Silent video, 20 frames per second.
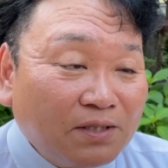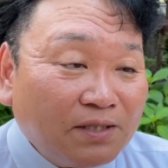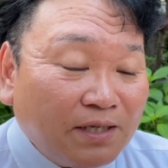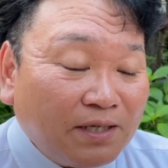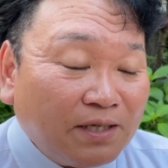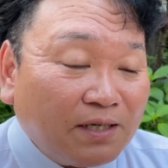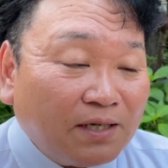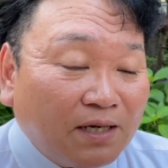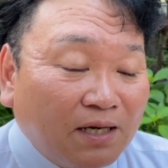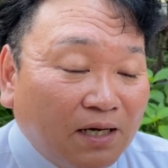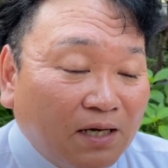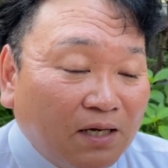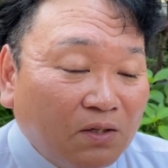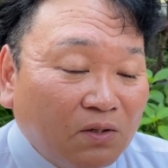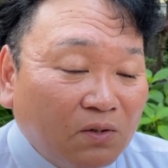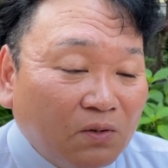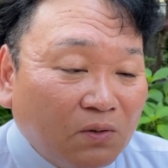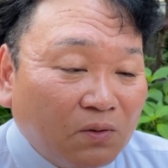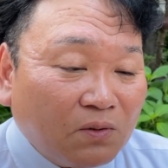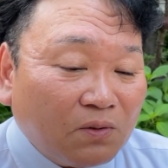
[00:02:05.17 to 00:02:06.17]
にねあ
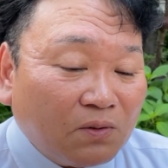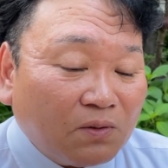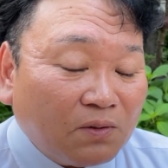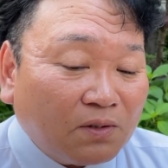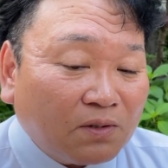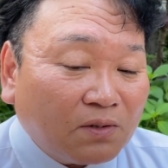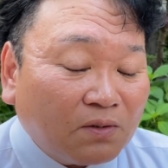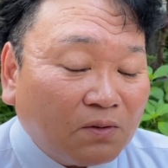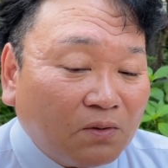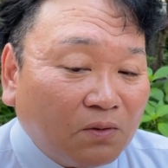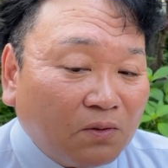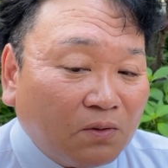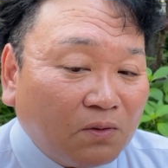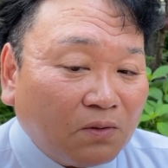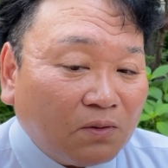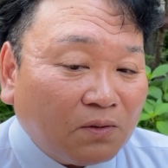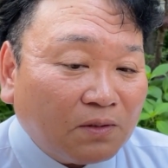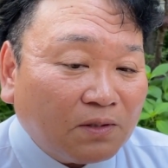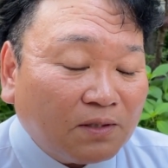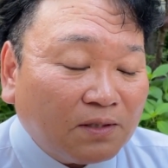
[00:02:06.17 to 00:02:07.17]
の
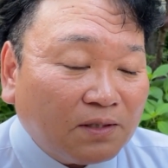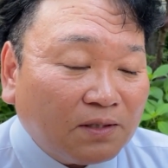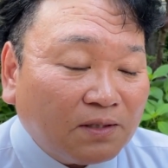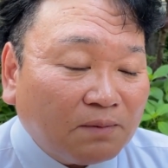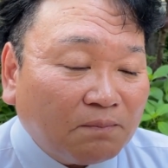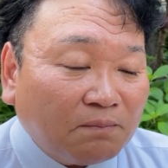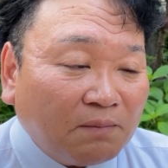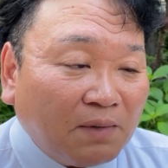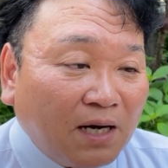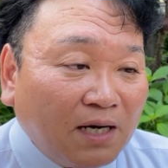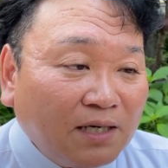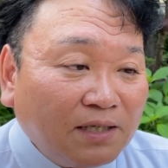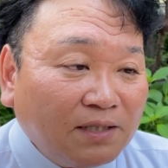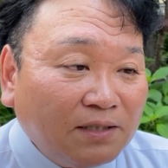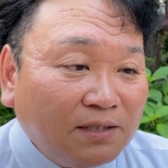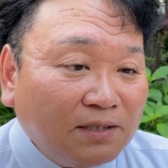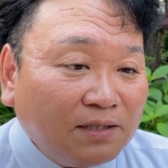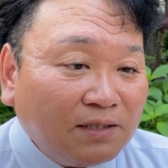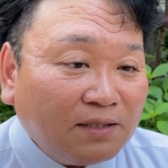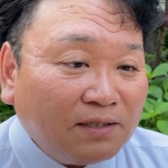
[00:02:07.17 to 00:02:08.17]
こう周り
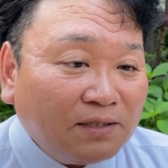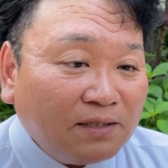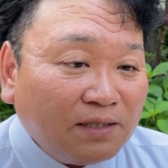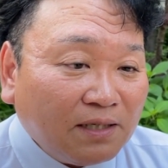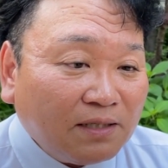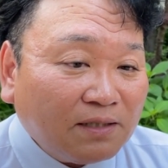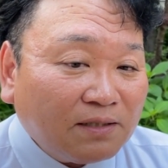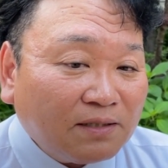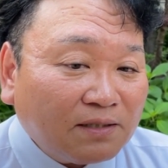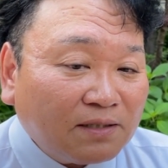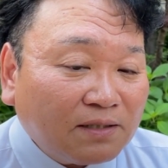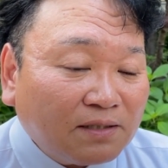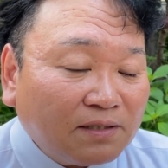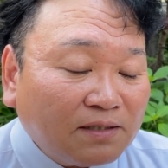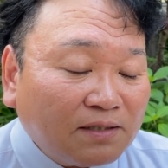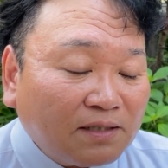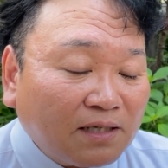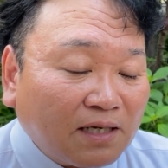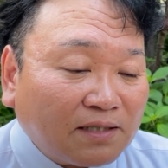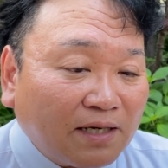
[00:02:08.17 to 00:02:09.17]
にね
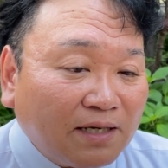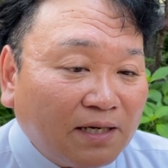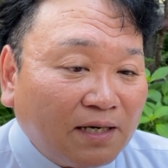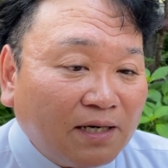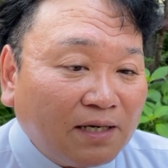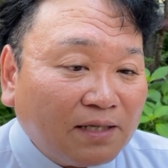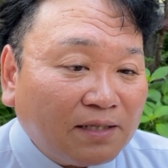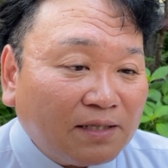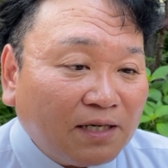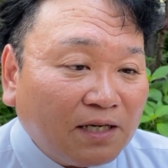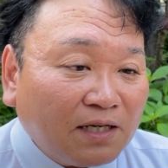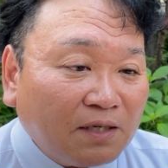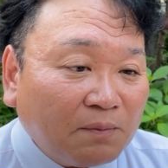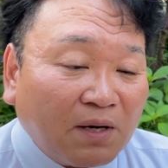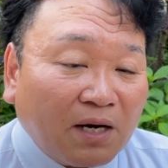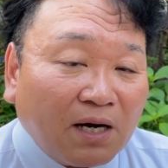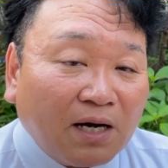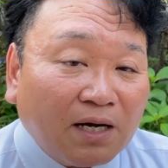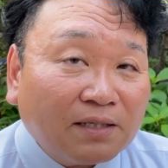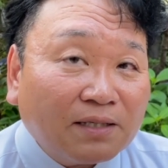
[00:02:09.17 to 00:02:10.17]
支えられて
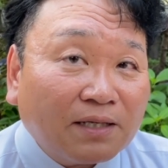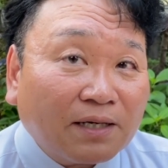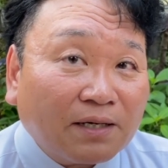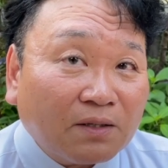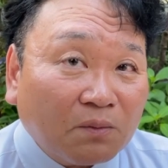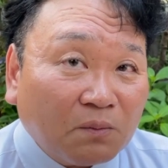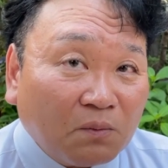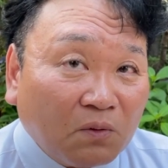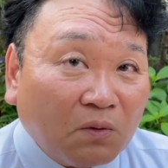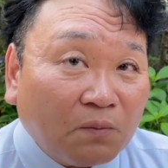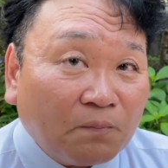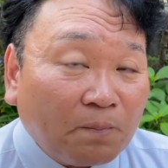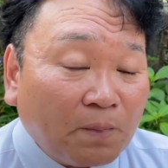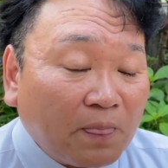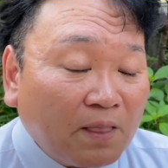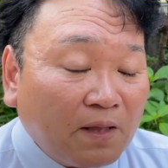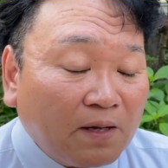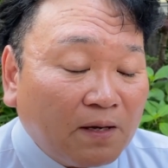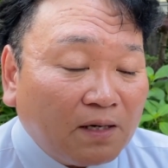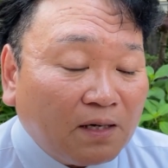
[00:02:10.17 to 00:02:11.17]
今があるんだけども
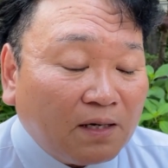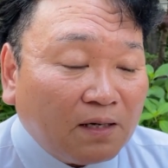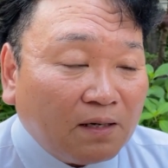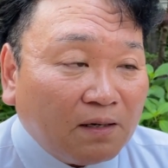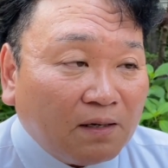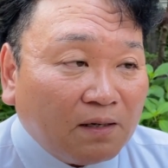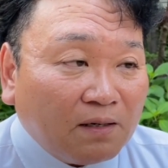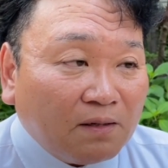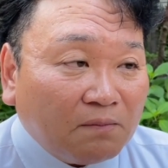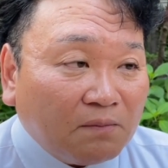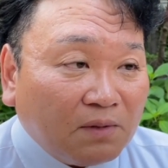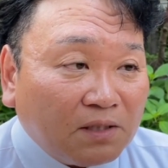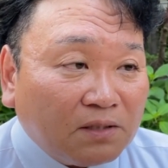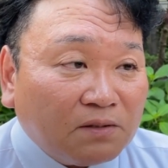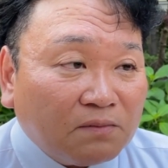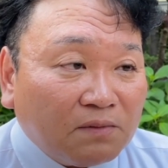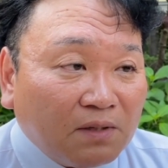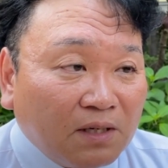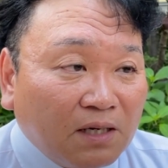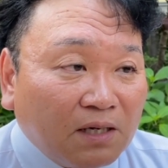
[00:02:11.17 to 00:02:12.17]
ま
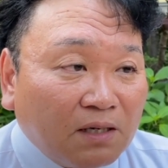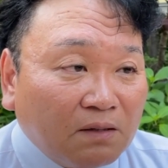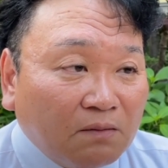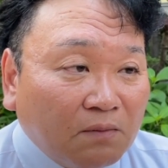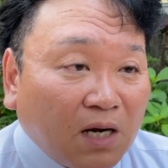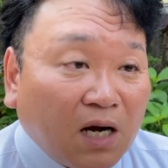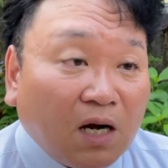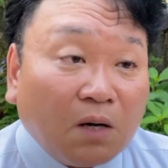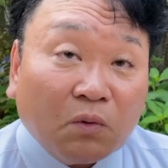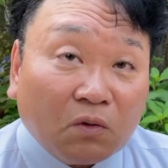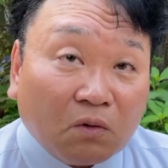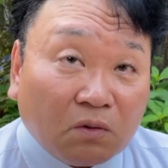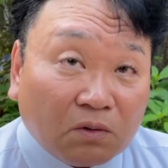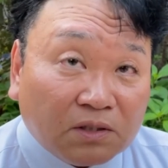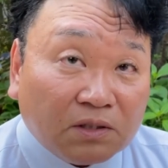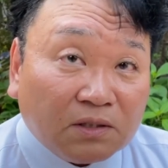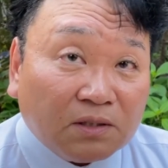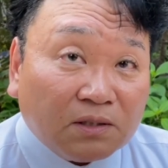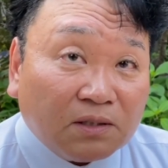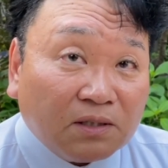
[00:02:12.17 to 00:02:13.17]
ずは若者
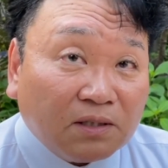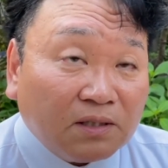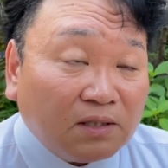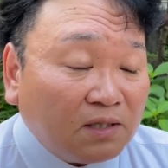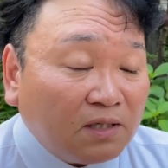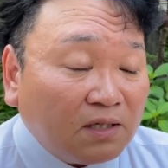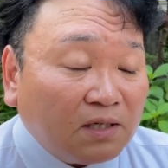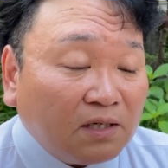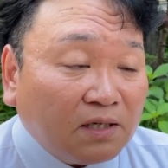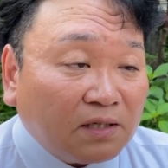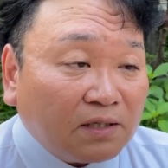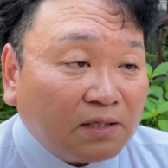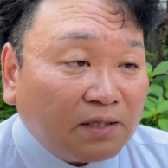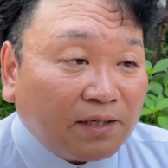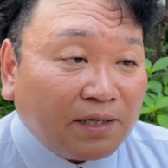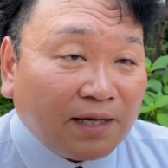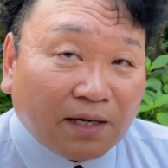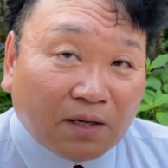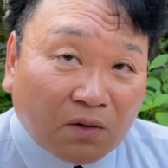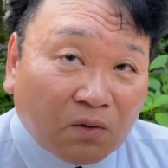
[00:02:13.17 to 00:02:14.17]
に
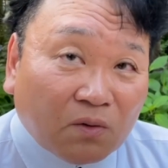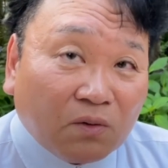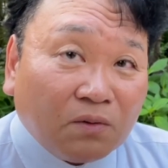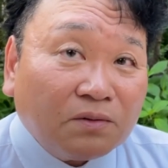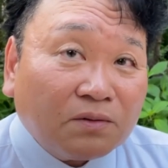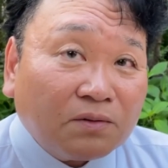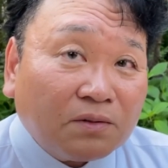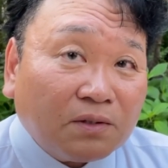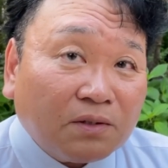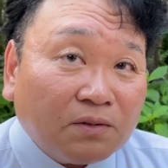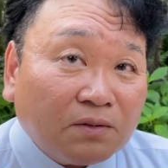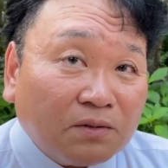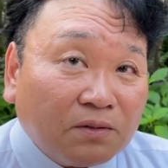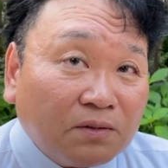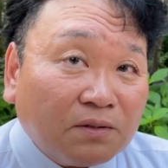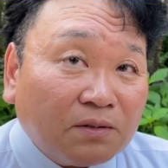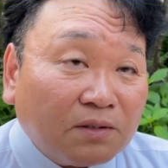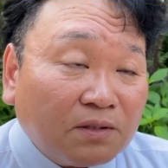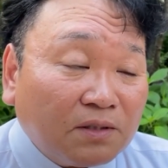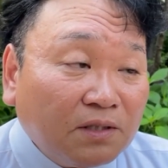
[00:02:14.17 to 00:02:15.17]
結婚とい
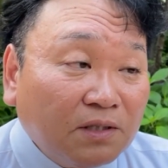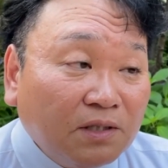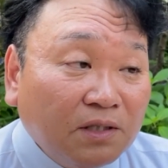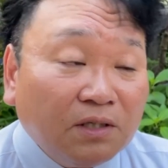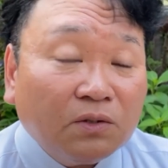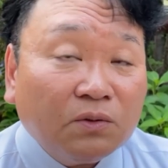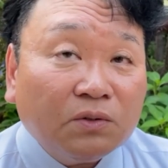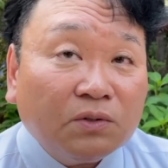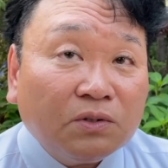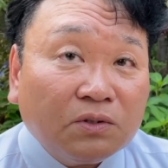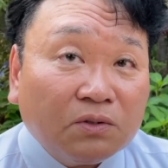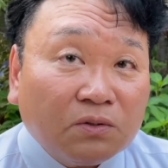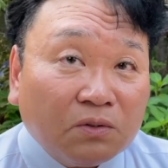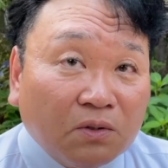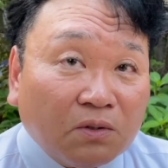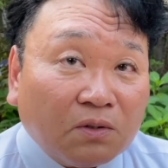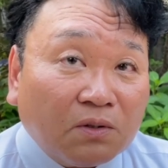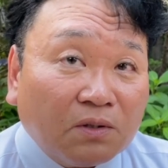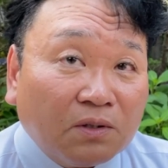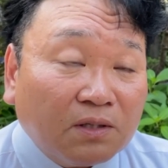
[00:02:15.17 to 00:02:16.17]
う入り口
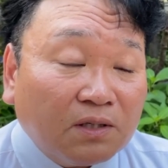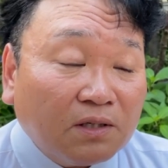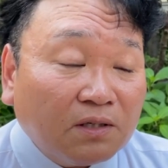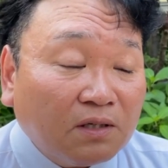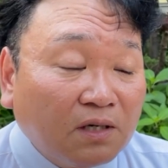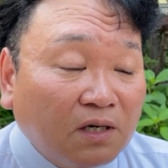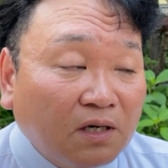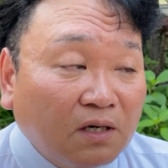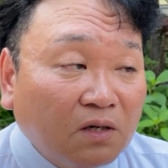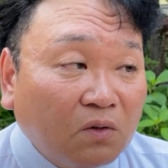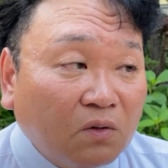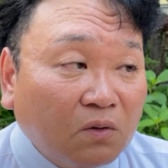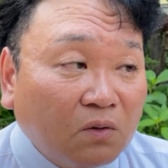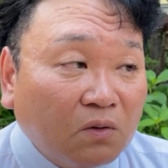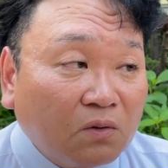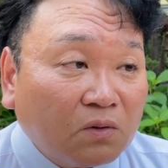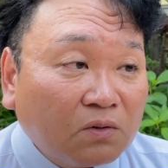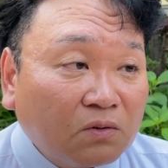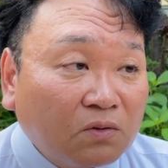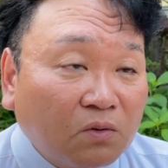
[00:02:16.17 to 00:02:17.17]
をあ
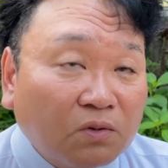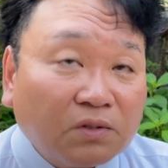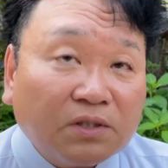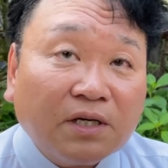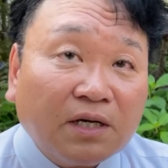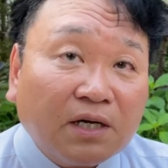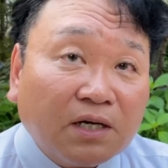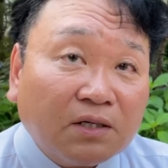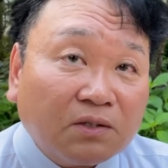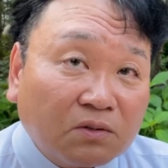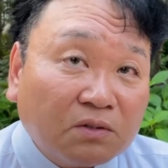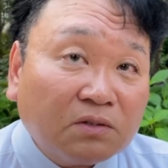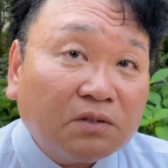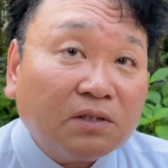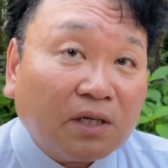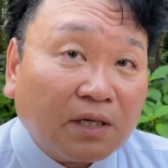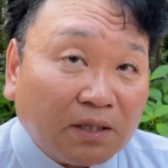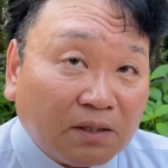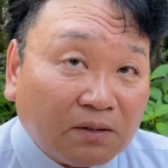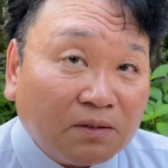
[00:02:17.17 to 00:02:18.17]
の都政が作っ
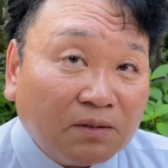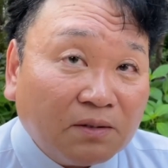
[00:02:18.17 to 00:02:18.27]
た